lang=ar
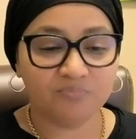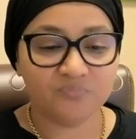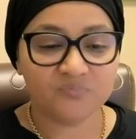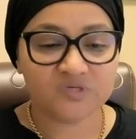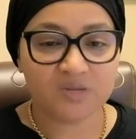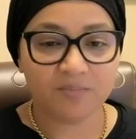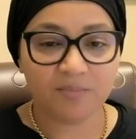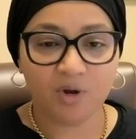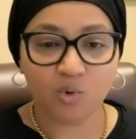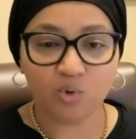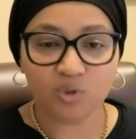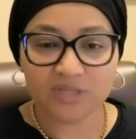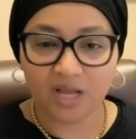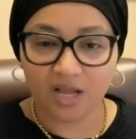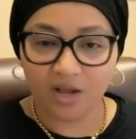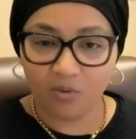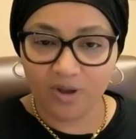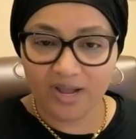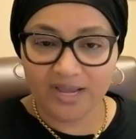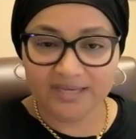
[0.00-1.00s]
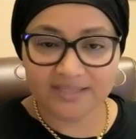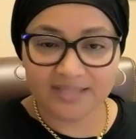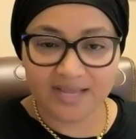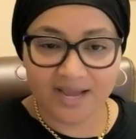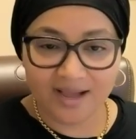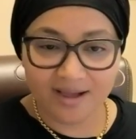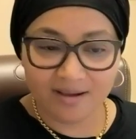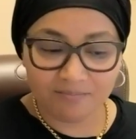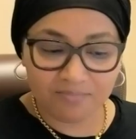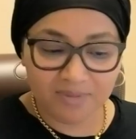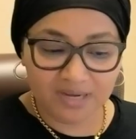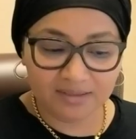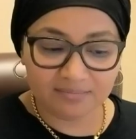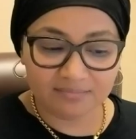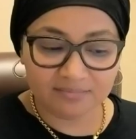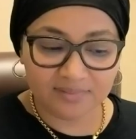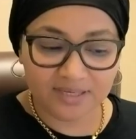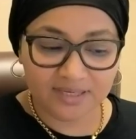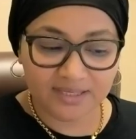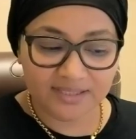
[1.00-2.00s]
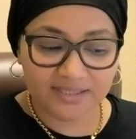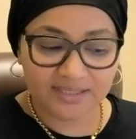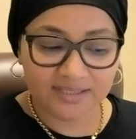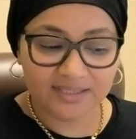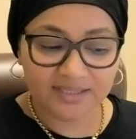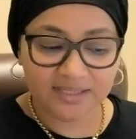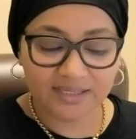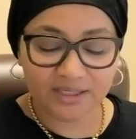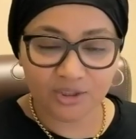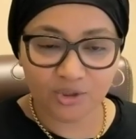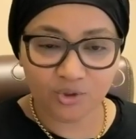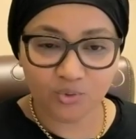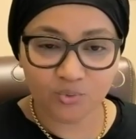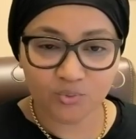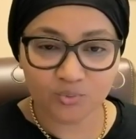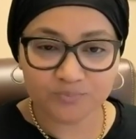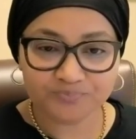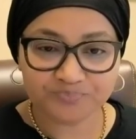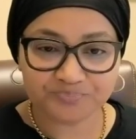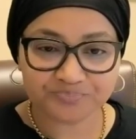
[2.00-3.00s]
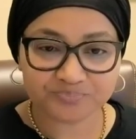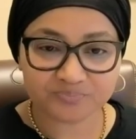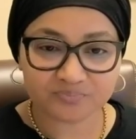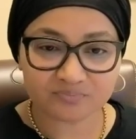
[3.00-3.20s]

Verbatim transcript: زي ما قلت قواعد عامة اللي هي إنه